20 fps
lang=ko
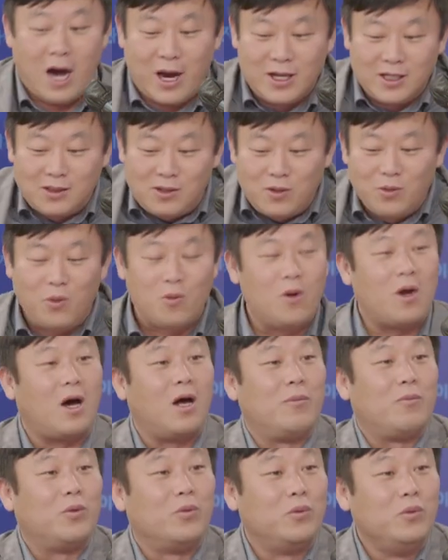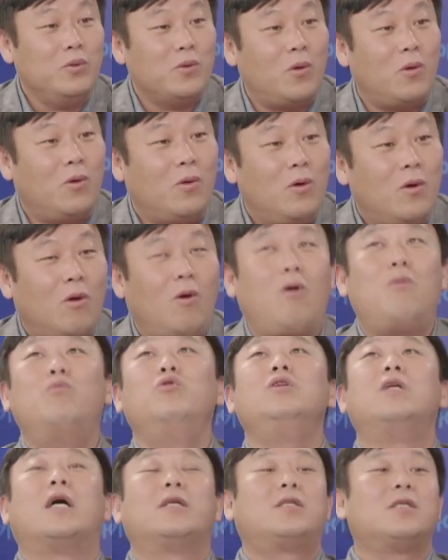아래에서 위로 올라가는 분도 근데... 어
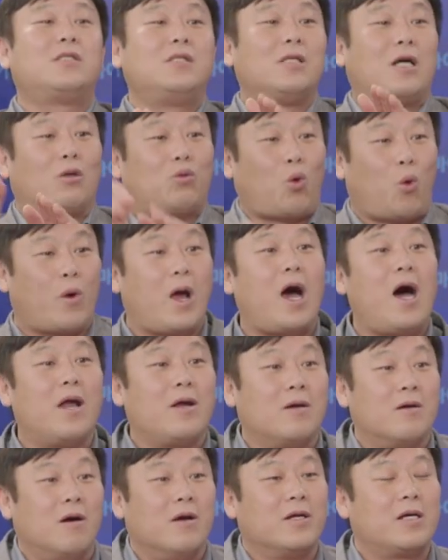문이 닫혔으니까 어. 돌아가는 거예요.